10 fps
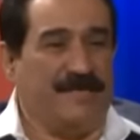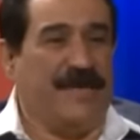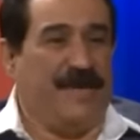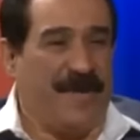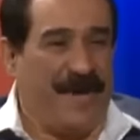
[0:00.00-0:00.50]
من
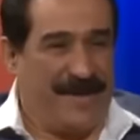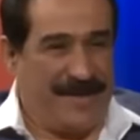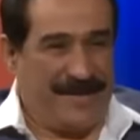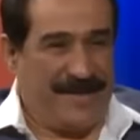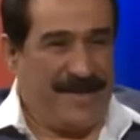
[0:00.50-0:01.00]
العماره
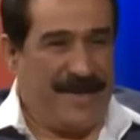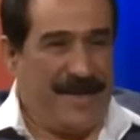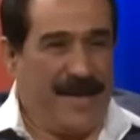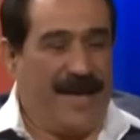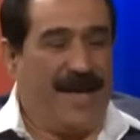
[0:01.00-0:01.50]
نعم
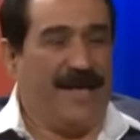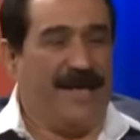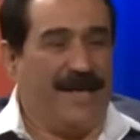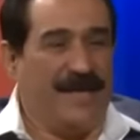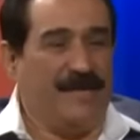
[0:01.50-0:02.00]

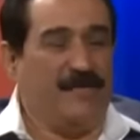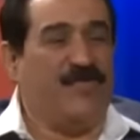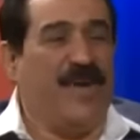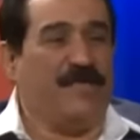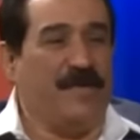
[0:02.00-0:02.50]
هاي
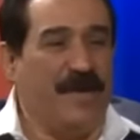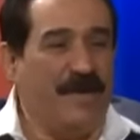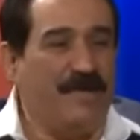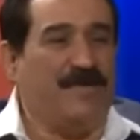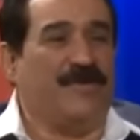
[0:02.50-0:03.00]
المفعمه
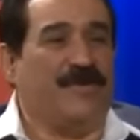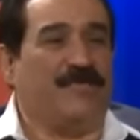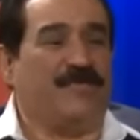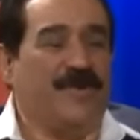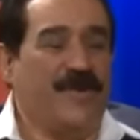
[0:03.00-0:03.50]
بالحب